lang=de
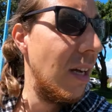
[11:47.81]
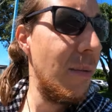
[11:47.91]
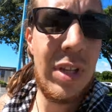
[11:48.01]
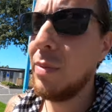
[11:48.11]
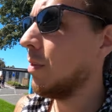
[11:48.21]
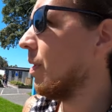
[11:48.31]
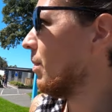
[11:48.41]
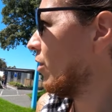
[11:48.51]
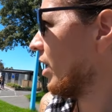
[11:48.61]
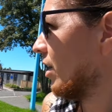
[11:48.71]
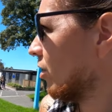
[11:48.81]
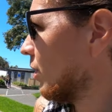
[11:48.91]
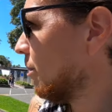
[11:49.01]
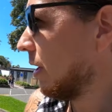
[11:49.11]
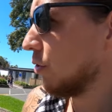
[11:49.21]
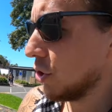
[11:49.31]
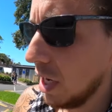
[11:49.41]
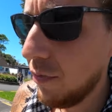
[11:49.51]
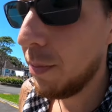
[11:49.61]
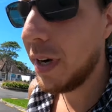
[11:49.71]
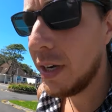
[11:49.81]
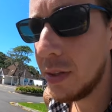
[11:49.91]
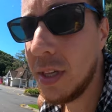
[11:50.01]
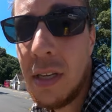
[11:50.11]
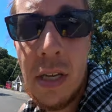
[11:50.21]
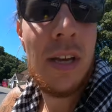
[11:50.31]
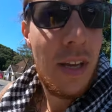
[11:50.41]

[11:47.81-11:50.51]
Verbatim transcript: Ähm, es gibt zwar immer noch ein, zwei Baustellen, wo man halt sieht,